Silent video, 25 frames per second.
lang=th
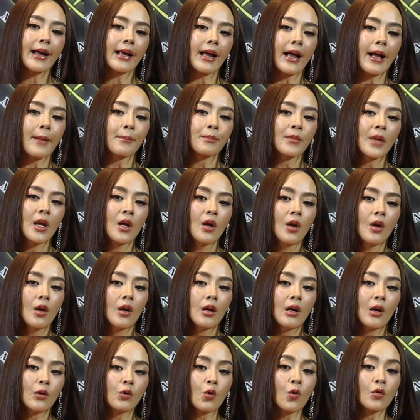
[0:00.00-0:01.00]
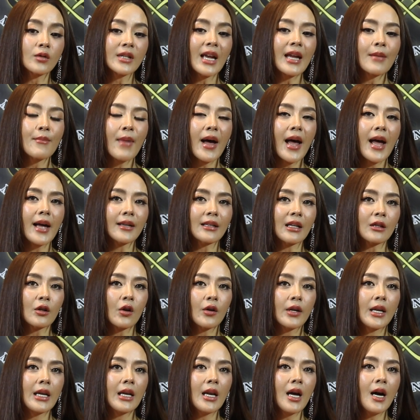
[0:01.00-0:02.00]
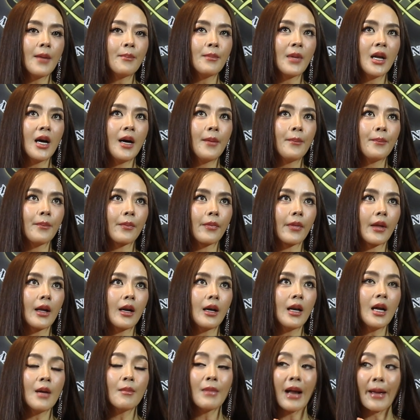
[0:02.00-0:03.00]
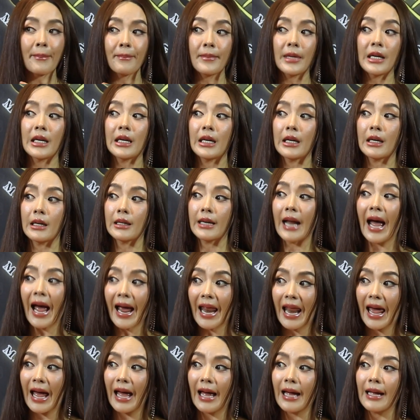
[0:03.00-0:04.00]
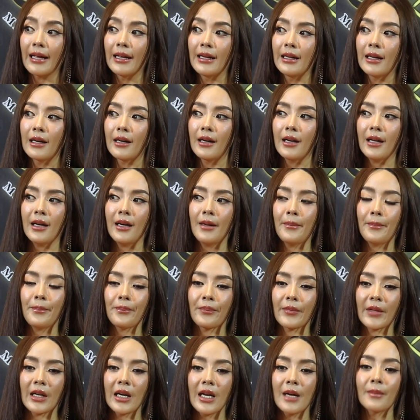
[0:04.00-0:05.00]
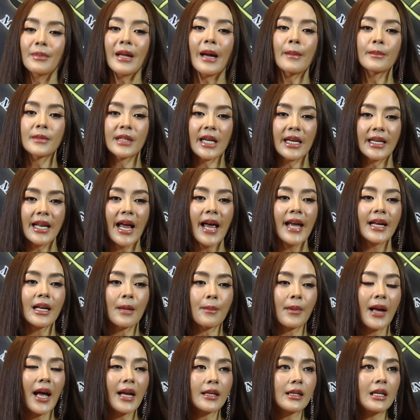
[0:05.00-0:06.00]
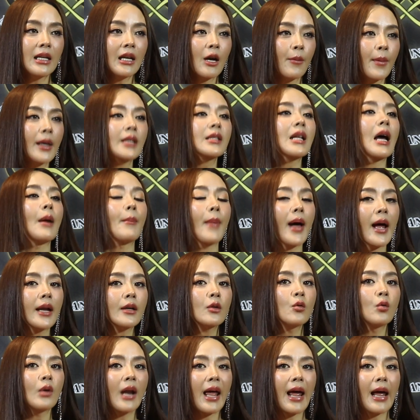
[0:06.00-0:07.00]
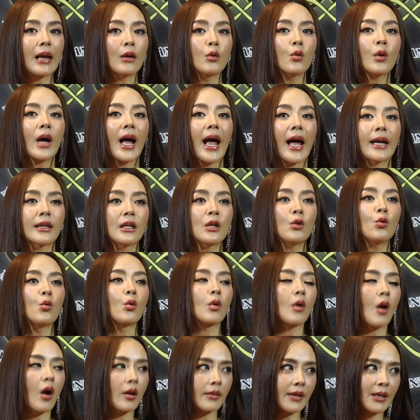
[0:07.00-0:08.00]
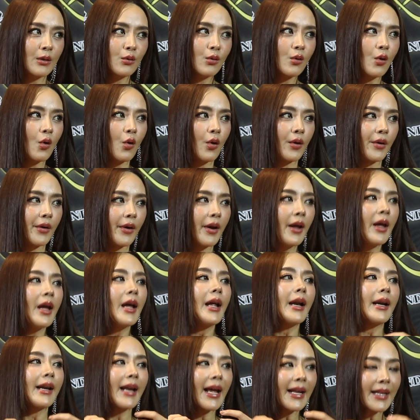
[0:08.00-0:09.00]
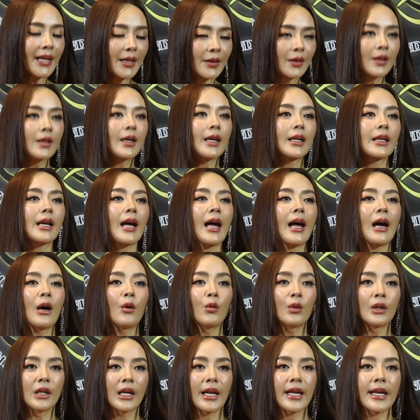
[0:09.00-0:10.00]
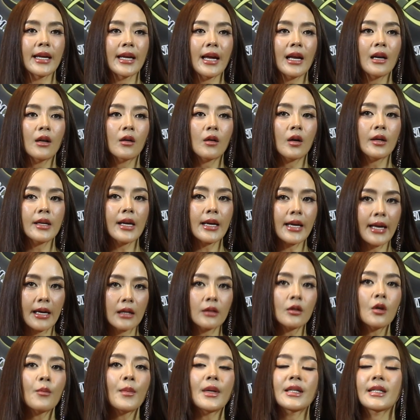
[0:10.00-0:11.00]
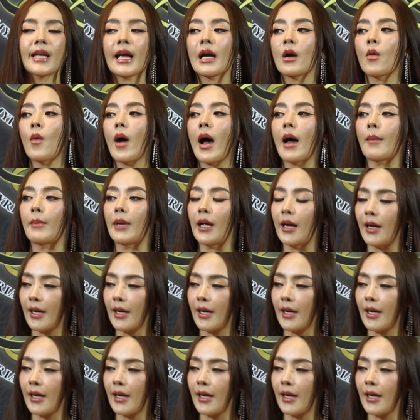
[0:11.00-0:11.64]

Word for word: กๆอ่ะเราตกใจมากแต่ตอนนี้เริ่มเริ่มเริ่มรับมือได้แล้วเริ่มเริ่มทำใจได้กับการที่เราไม่สามารถดูแลลูกค้าที่ถูกหลอกได้ทุกคน ได้แต่เตือนเขาหรืออะไรอย่างเงี้ยเราก็ยังไงก็ต้องไปแจ้งความ